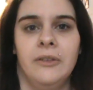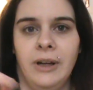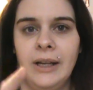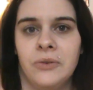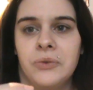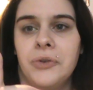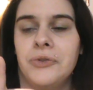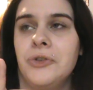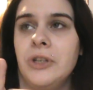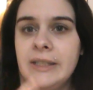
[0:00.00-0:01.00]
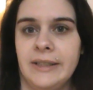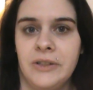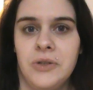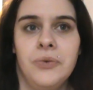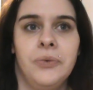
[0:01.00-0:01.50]
Voilà, donc dans ce genre
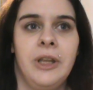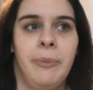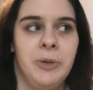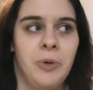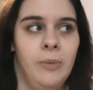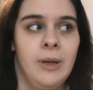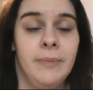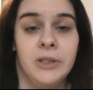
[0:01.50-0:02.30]
d'attraction, il n'y a pas de problème